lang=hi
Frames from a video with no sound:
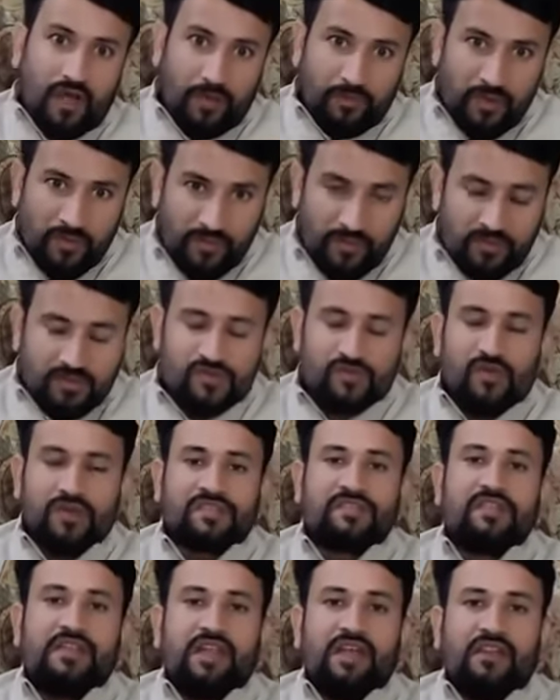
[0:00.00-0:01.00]
अभी भी
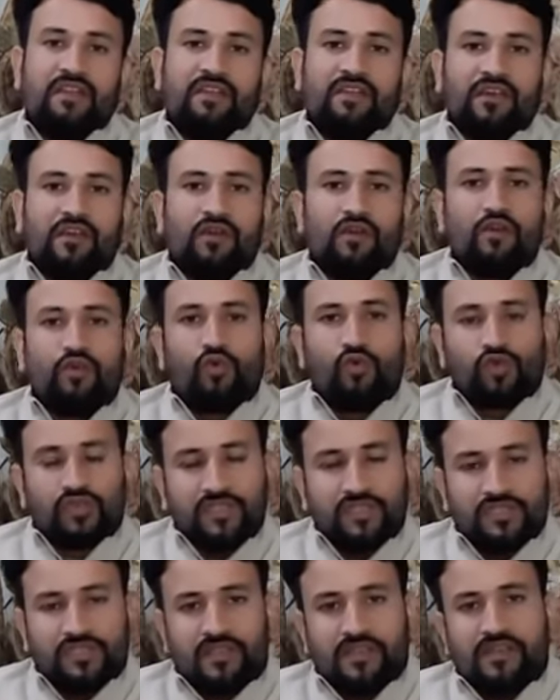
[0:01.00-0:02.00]
विश्वास दिलाया अधिकारियों ने
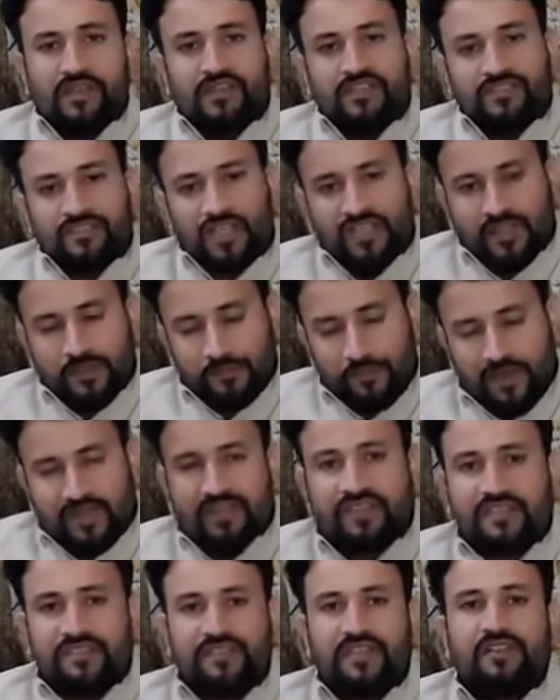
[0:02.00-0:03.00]
कोशिश यही है शत
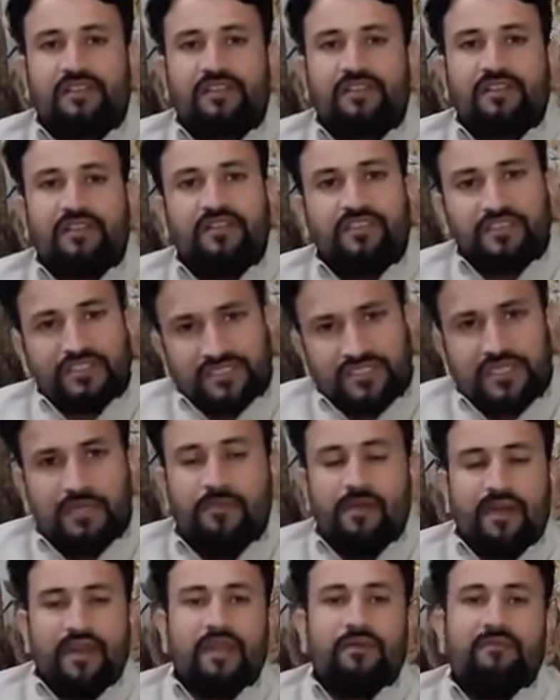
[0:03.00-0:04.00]
प्रतिशत इसी
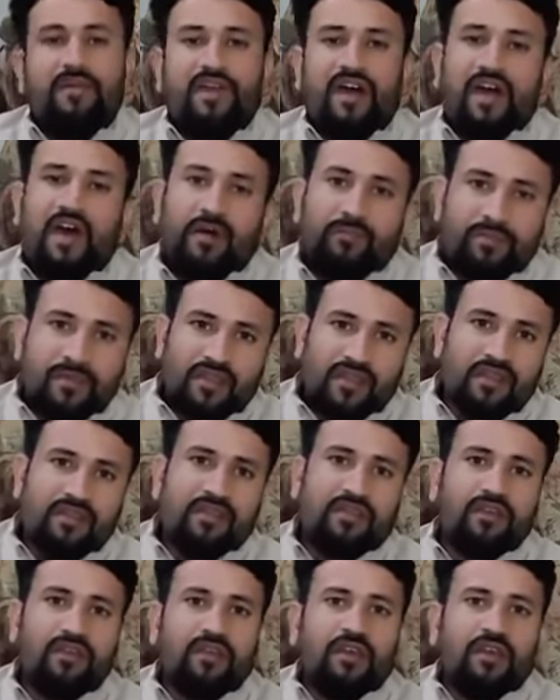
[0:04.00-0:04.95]
महीने में आपकी